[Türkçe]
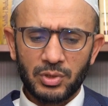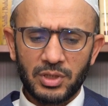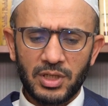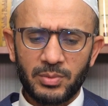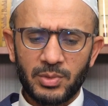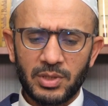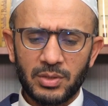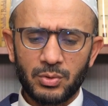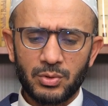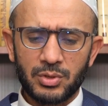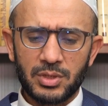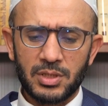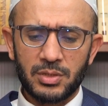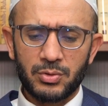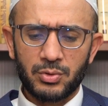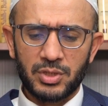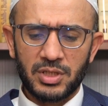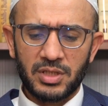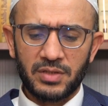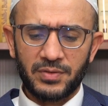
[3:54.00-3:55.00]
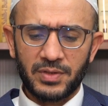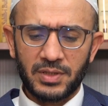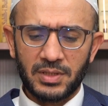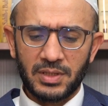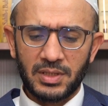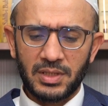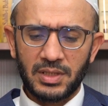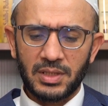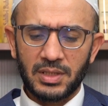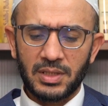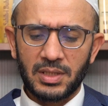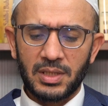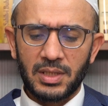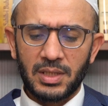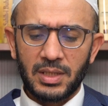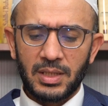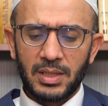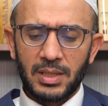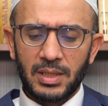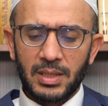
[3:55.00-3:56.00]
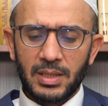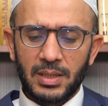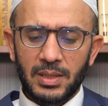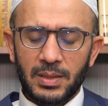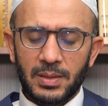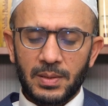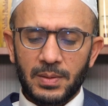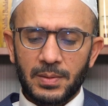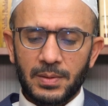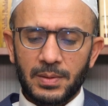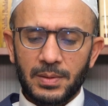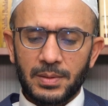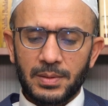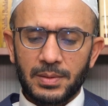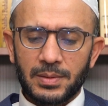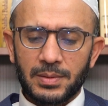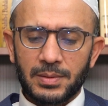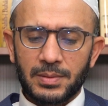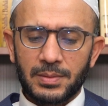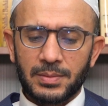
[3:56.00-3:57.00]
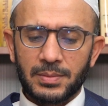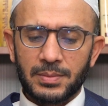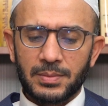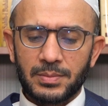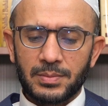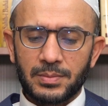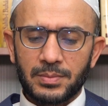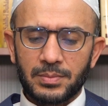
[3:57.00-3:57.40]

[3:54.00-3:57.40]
Abdurrahman Gürses Hoca Efendi e,